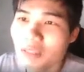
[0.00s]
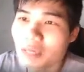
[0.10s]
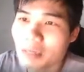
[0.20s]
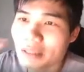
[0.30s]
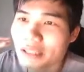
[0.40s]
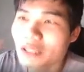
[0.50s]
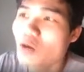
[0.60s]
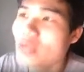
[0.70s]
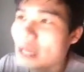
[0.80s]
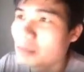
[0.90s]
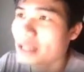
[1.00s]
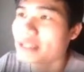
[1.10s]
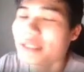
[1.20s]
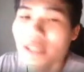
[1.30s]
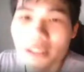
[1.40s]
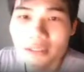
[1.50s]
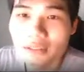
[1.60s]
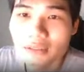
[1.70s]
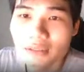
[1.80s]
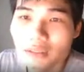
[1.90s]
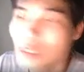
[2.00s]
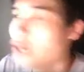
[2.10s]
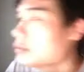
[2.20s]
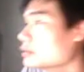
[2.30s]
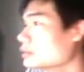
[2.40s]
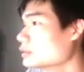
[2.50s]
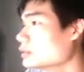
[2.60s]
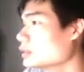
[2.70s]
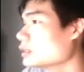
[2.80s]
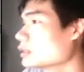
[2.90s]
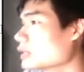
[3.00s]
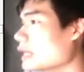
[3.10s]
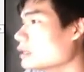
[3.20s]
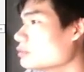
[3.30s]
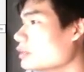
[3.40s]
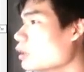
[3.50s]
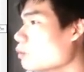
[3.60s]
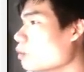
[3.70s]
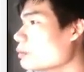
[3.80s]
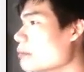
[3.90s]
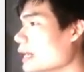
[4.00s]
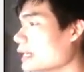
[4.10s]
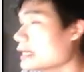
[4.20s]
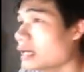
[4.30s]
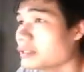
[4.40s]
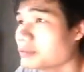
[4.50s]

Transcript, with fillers: nhưng mà các bạn sẽ được ôn lại một cách chi tiết hơn, được không? Đấy, à. Video bốn mươi bảy này nhá.